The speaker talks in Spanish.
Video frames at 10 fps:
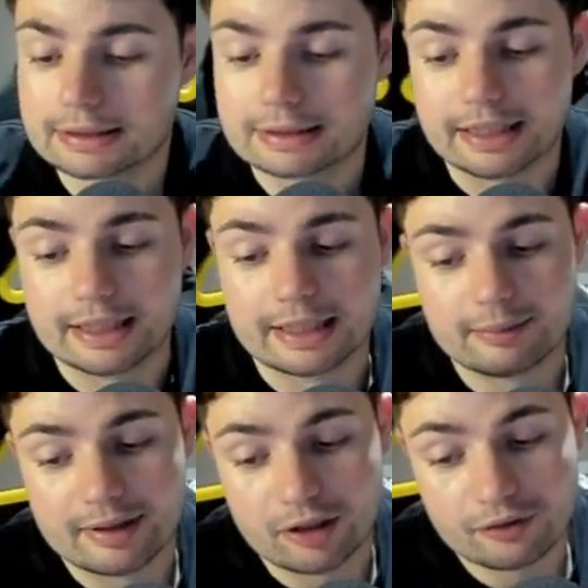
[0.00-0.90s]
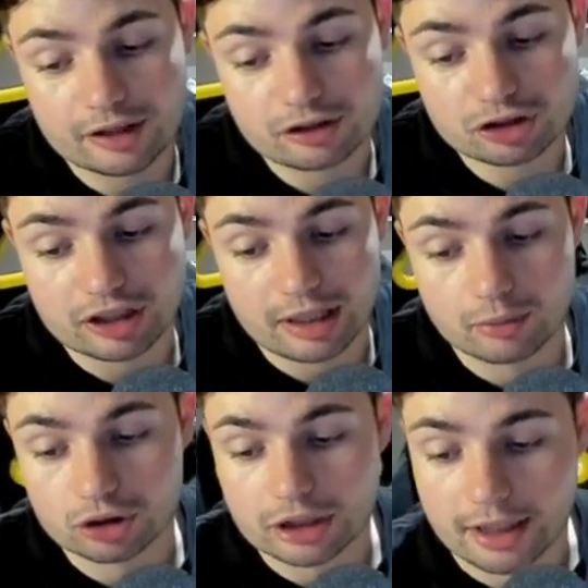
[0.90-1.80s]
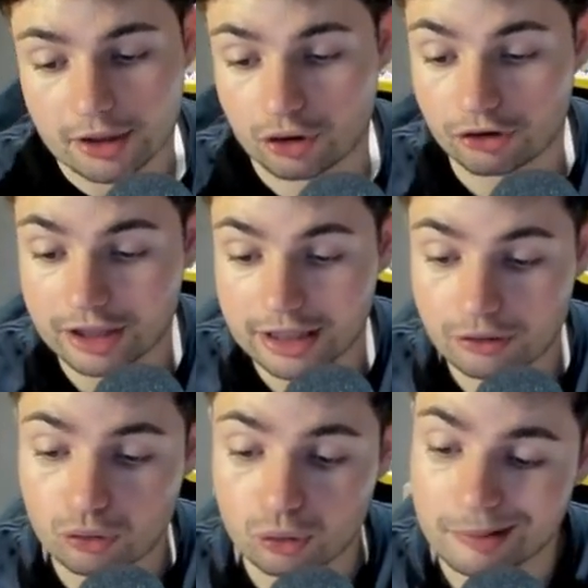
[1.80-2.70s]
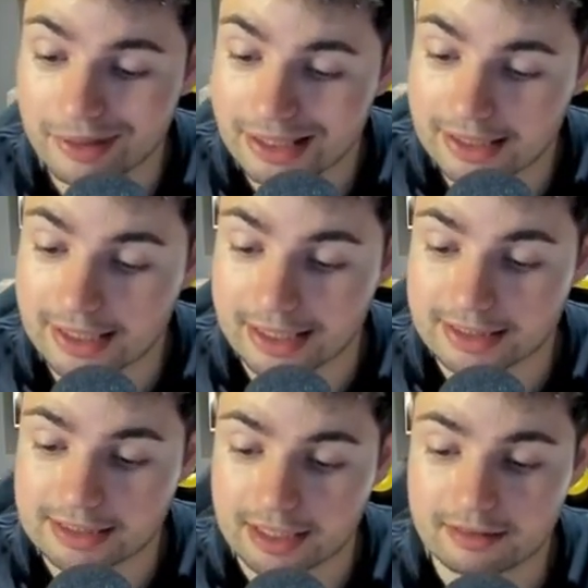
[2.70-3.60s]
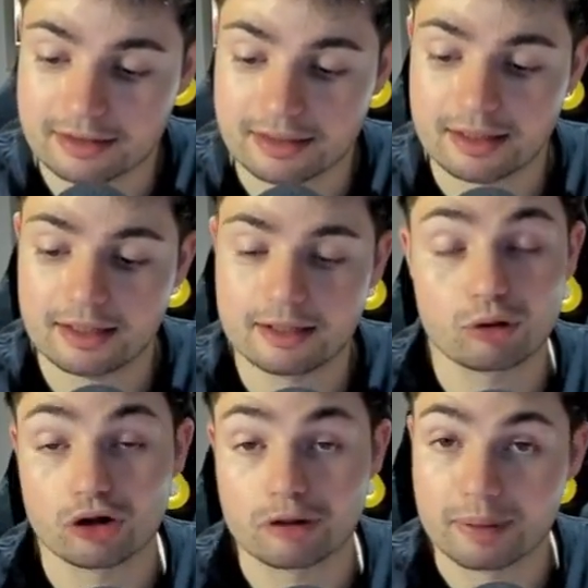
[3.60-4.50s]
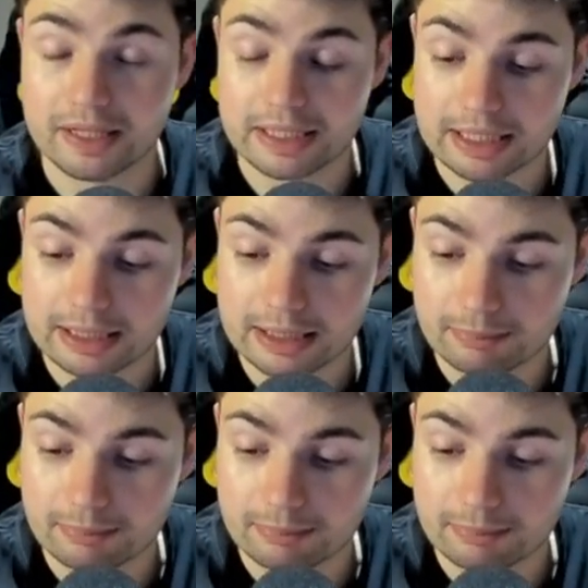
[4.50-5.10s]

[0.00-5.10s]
De mediocentros tenemos a Rodri, Zubimendi, Aleix García, el bueno de Pedri,